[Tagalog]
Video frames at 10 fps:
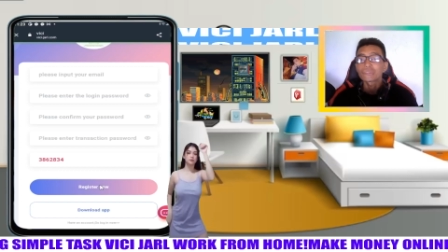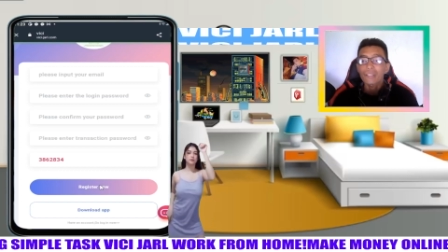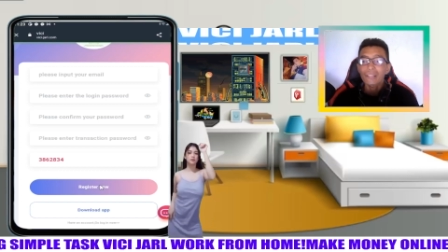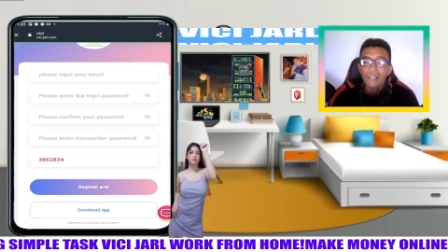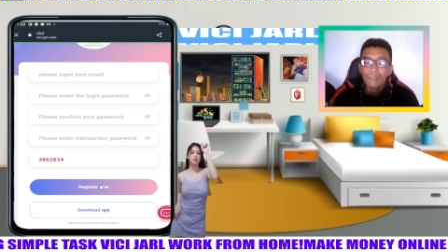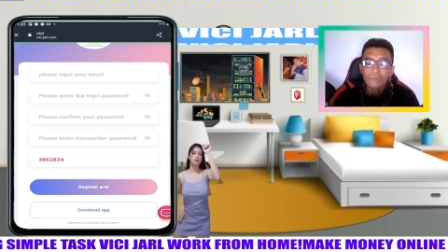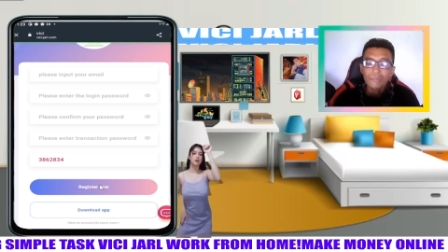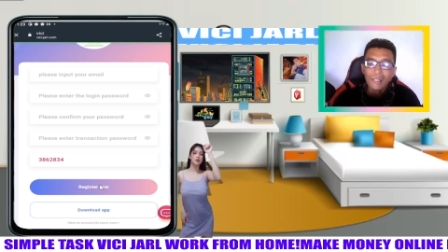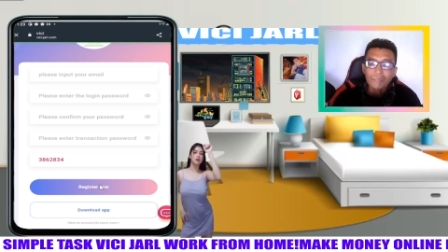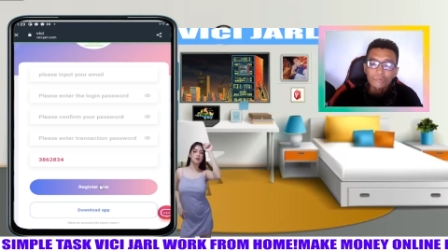you can
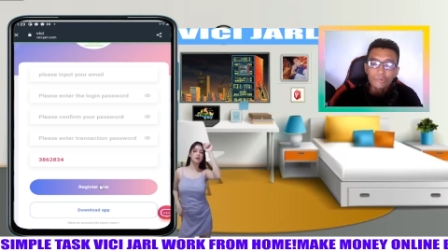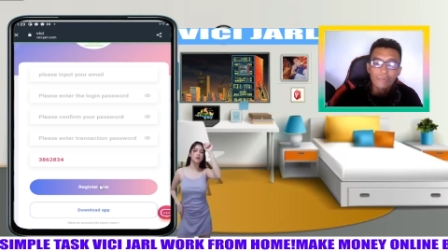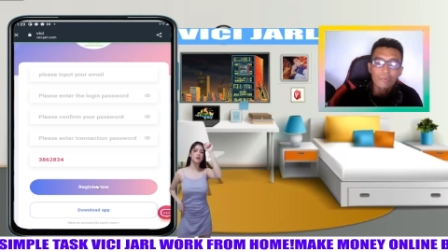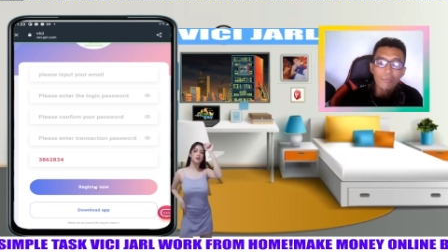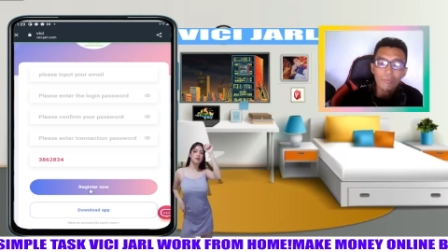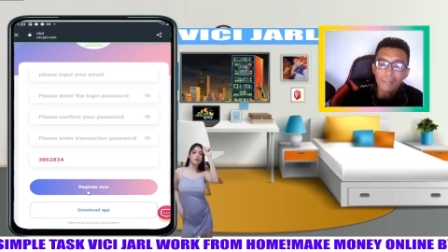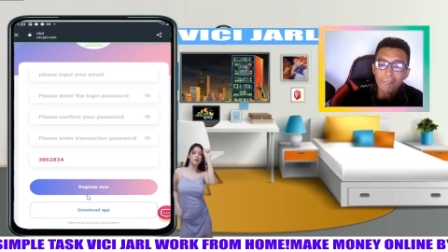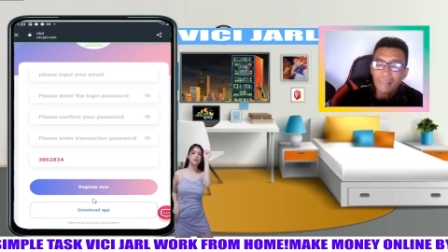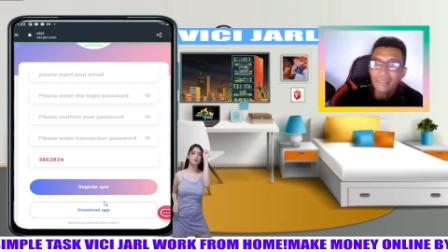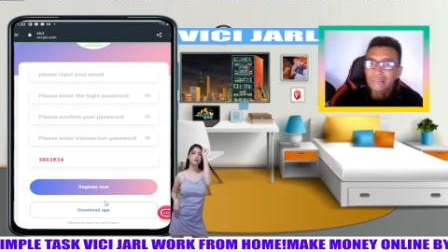download the app sa your Google
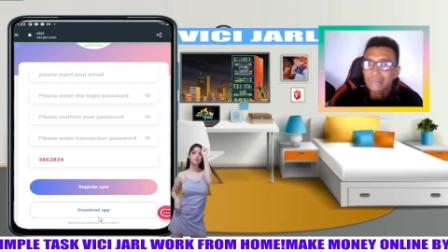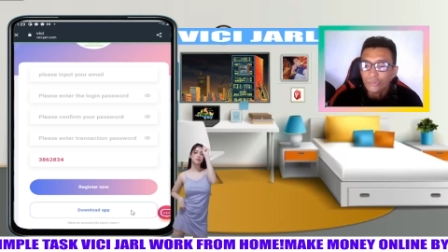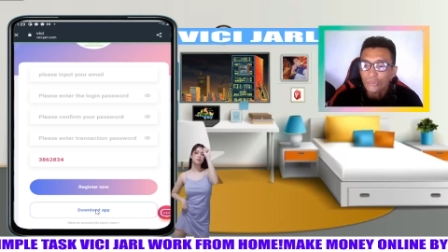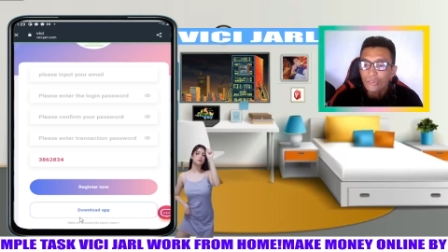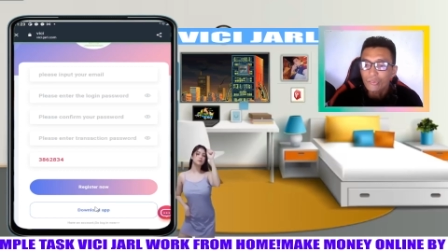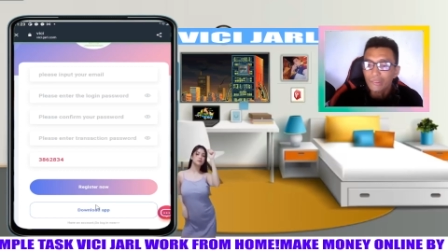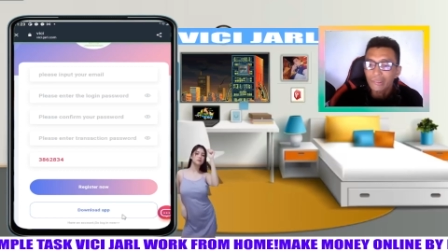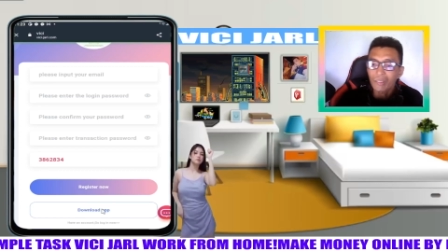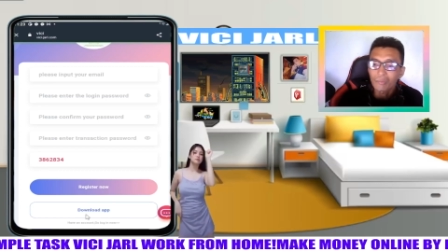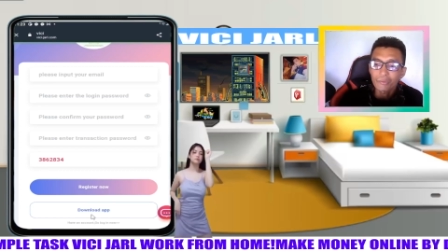Play Store.
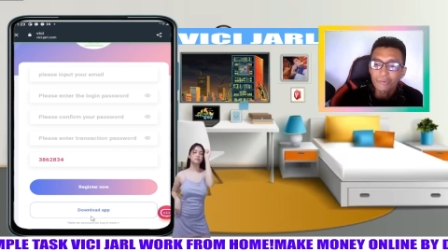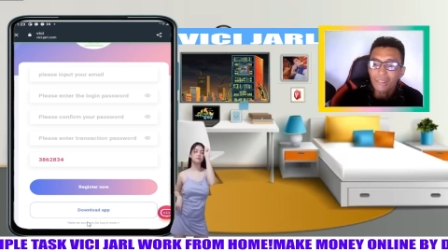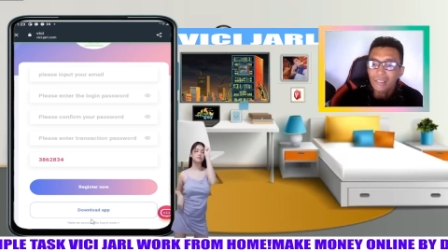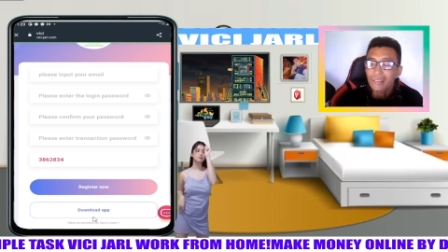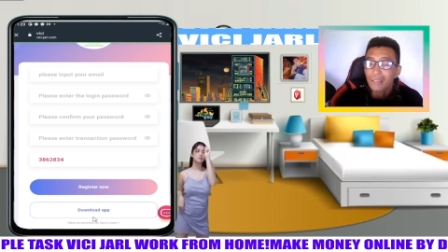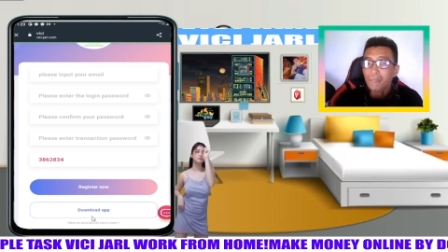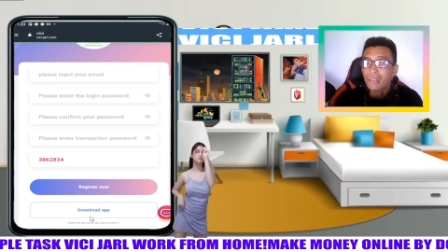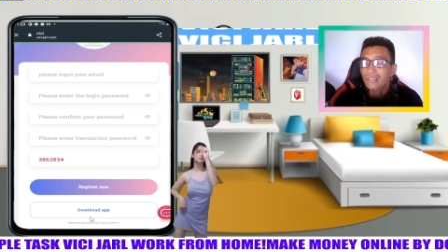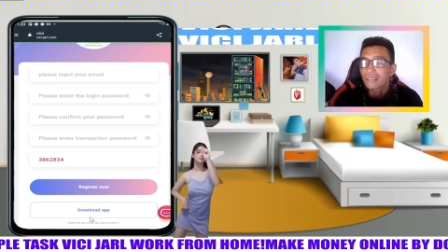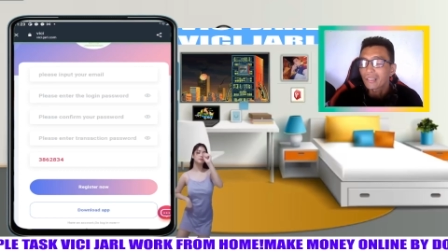Okay? Download nyo lang yan
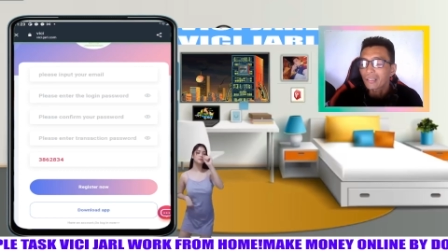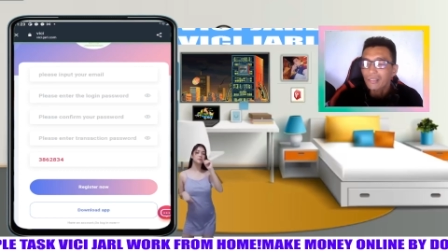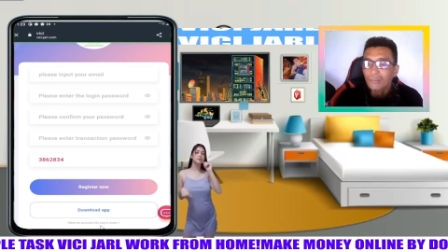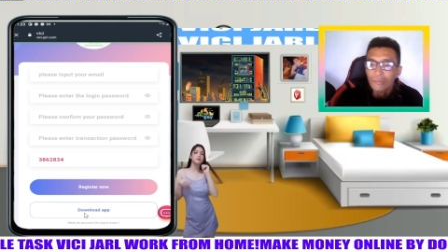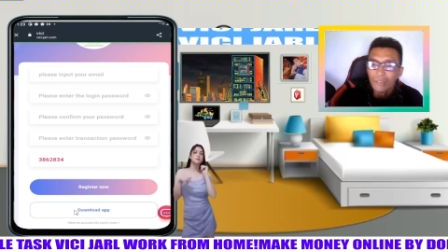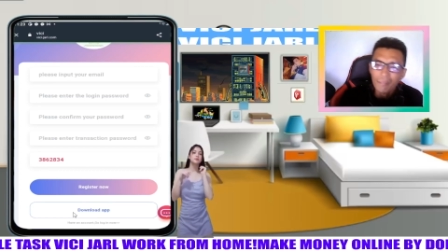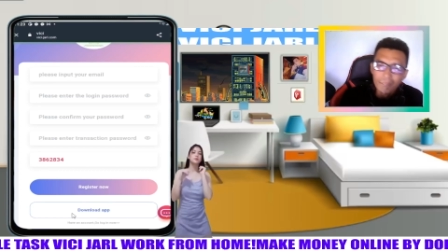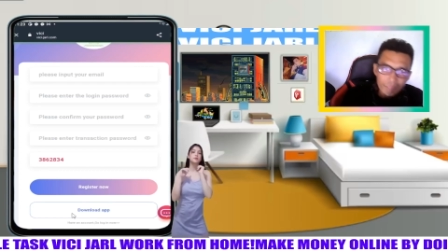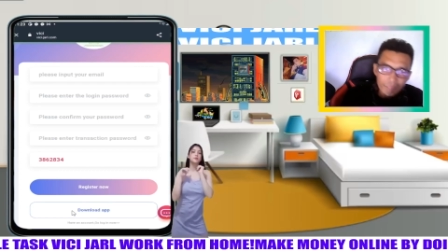para direct or uh,